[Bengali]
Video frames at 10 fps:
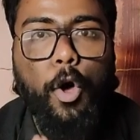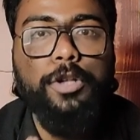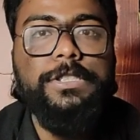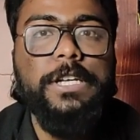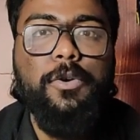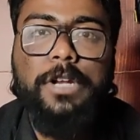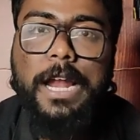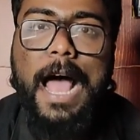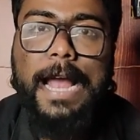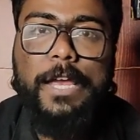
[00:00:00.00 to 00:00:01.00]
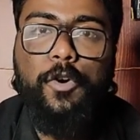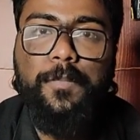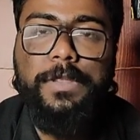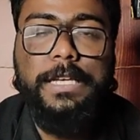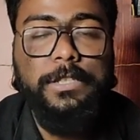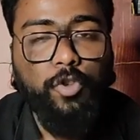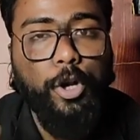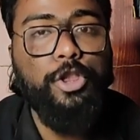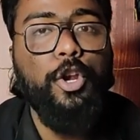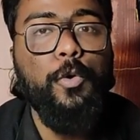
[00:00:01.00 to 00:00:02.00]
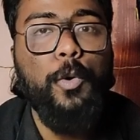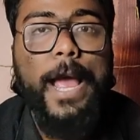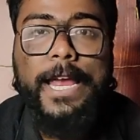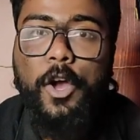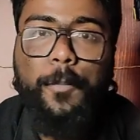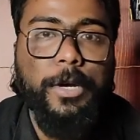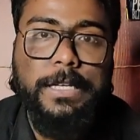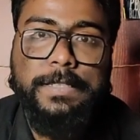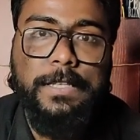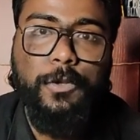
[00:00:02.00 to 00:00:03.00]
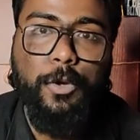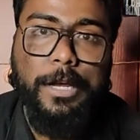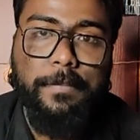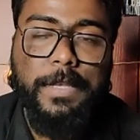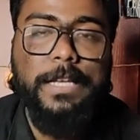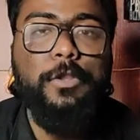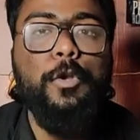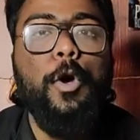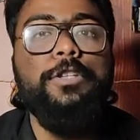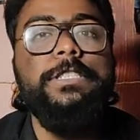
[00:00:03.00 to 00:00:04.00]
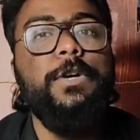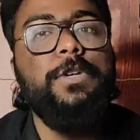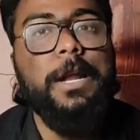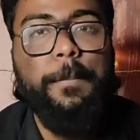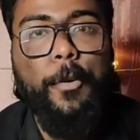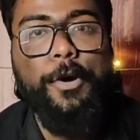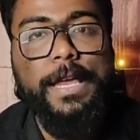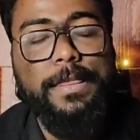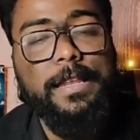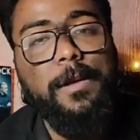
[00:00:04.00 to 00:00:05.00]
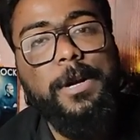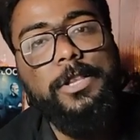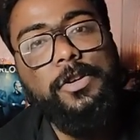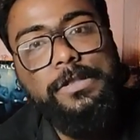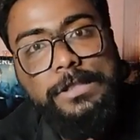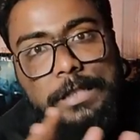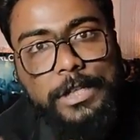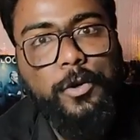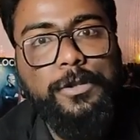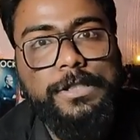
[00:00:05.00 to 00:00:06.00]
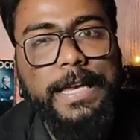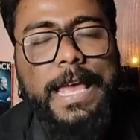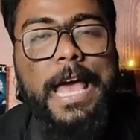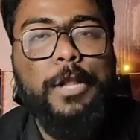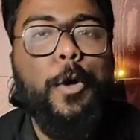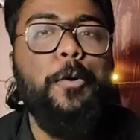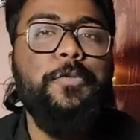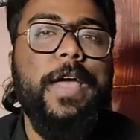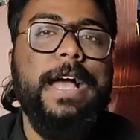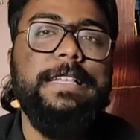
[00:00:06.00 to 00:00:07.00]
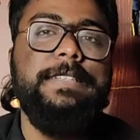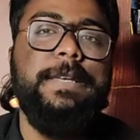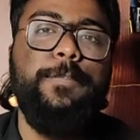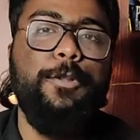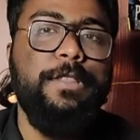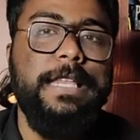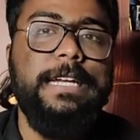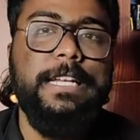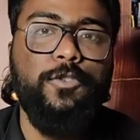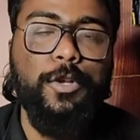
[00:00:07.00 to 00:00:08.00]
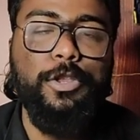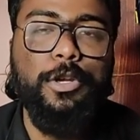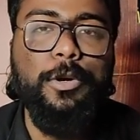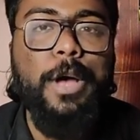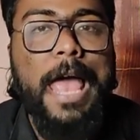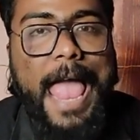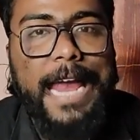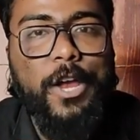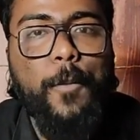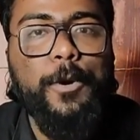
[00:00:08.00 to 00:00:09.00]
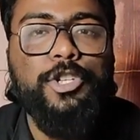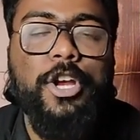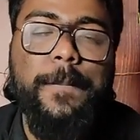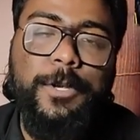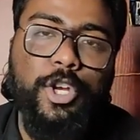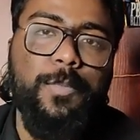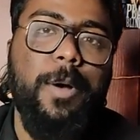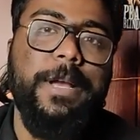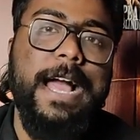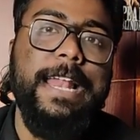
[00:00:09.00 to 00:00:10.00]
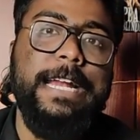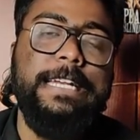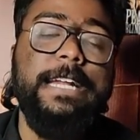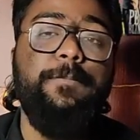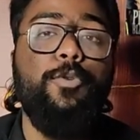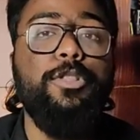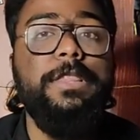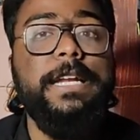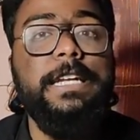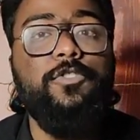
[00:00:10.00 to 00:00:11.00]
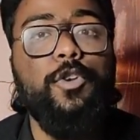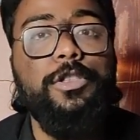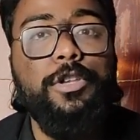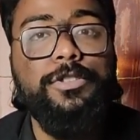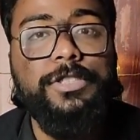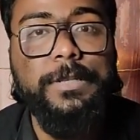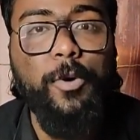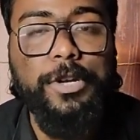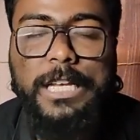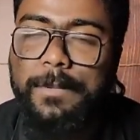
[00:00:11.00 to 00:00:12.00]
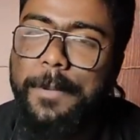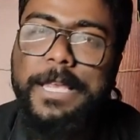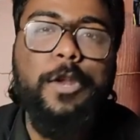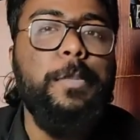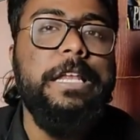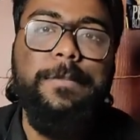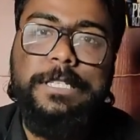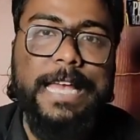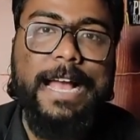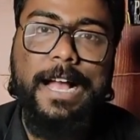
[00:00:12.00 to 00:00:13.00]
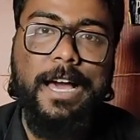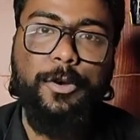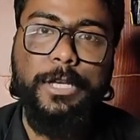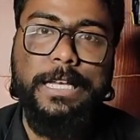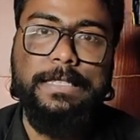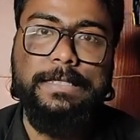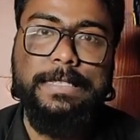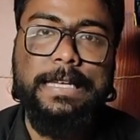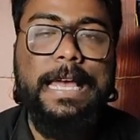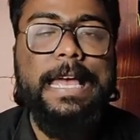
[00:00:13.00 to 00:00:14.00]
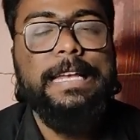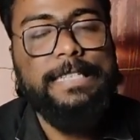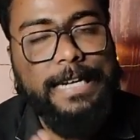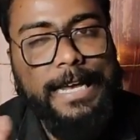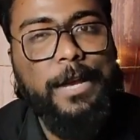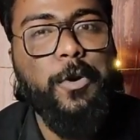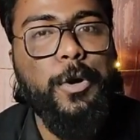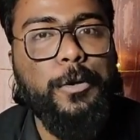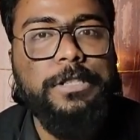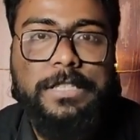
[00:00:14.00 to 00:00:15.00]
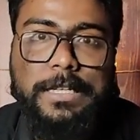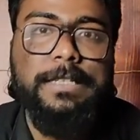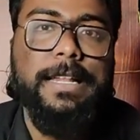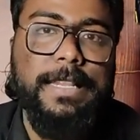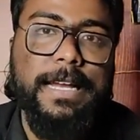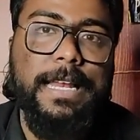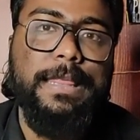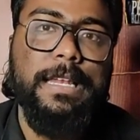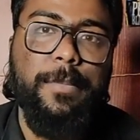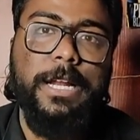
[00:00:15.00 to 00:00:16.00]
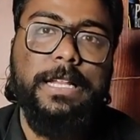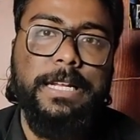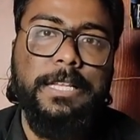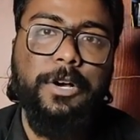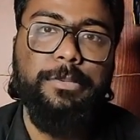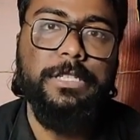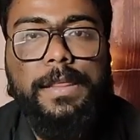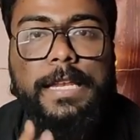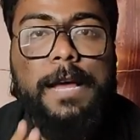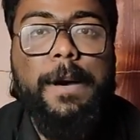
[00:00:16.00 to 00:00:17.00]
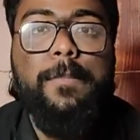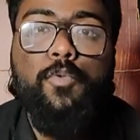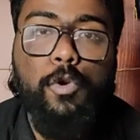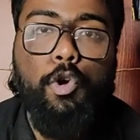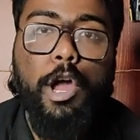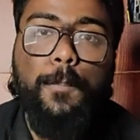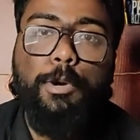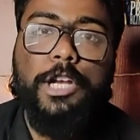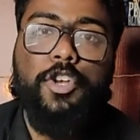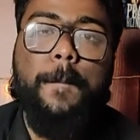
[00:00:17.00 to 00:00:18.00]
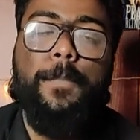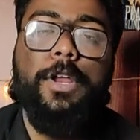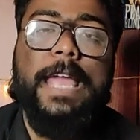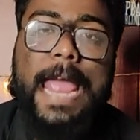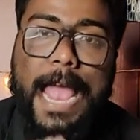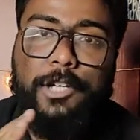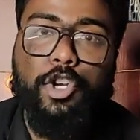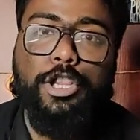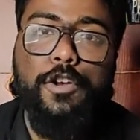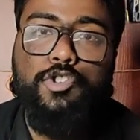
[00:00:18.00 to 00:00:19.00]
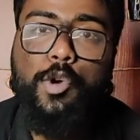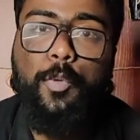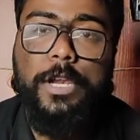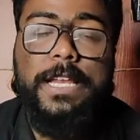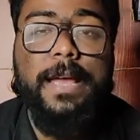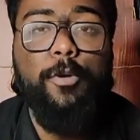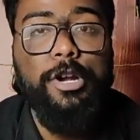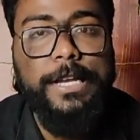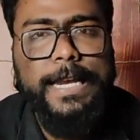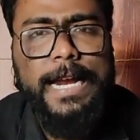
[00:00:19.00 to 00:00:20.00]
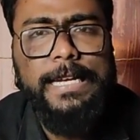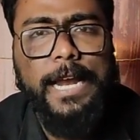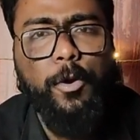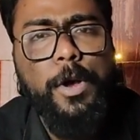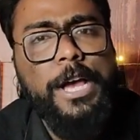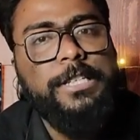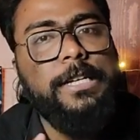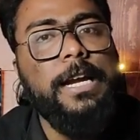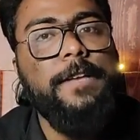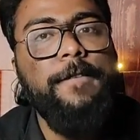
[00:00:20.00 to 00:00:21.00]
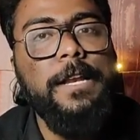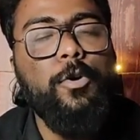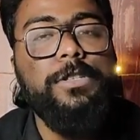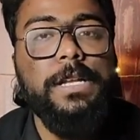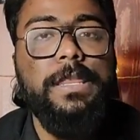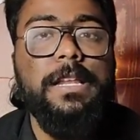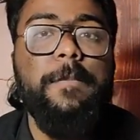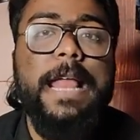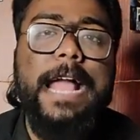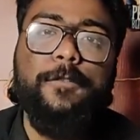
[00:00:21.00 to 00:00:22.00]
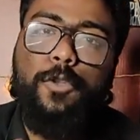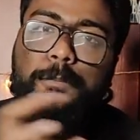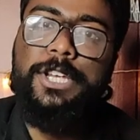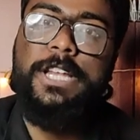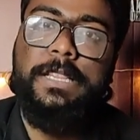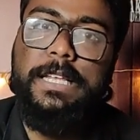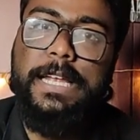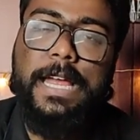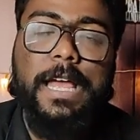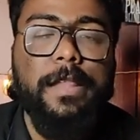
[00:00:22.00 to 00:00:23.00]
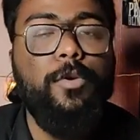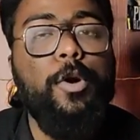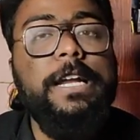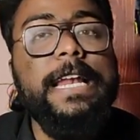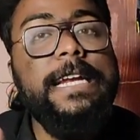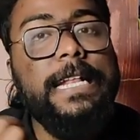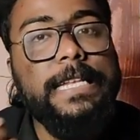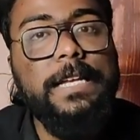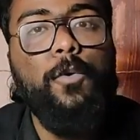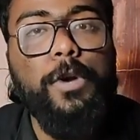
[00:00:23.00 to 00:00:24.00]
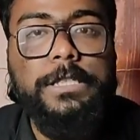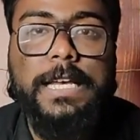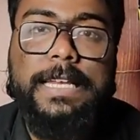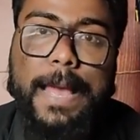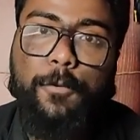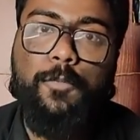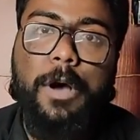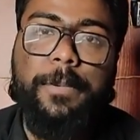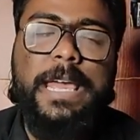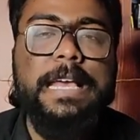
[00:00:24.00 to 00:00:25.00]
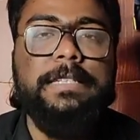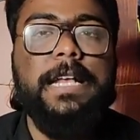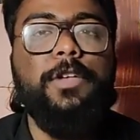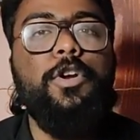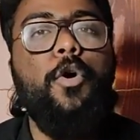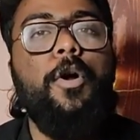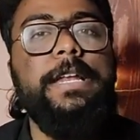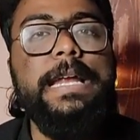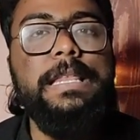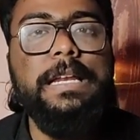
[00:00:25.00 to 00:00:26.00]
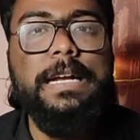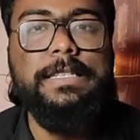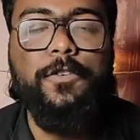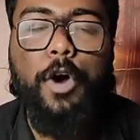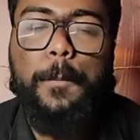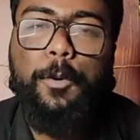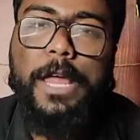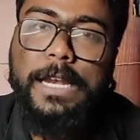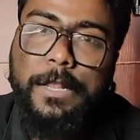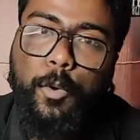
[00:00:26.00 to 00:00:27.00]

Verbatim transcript: লঞ্চে ওঠার আগে অবধি চরিত্রগুলো একে অপরকে চিনত না কিন্তু লঞ্চে ওঠার পরে সিনেমাটা যখন শেষ হচ্ছে তখন দেখা যাচ্ছে প্রত্যেকটা চরিত্র একে অপরের সঙ্গে ভীষণভাবে কানেক্টেড প্রত্যেকটা চরিত্র জীবন কিভাবে যেন মিলেমিশে একাকার হয়ে যাচ্ছে সেটা কি করে হচ্ছে সেটা জানতে গেলে সিনেমাটা দেখতে হবে সিনেমার মূল গল্পটা সম্পর্কে এক শতাংশ বলিনি এবং ডিরেক্টরও সেটা রিভিল করেছেন সিনেমার একদম শেষের দিকে স্টোরি টেলিংটা তিনি করেছেনই এমনভাবে যাতে করে অডিয়েন্সের কাছে গল্পটা একটা